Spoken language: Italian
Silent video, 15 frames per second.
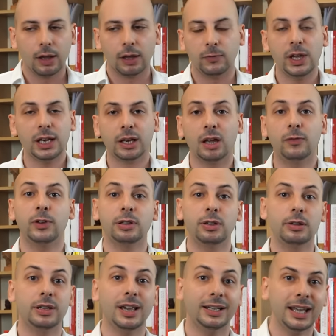Villeneuve
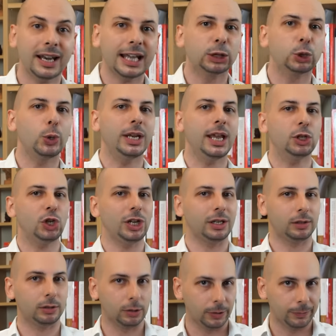si sia diretto in
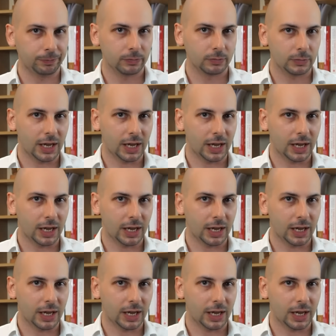Egitto,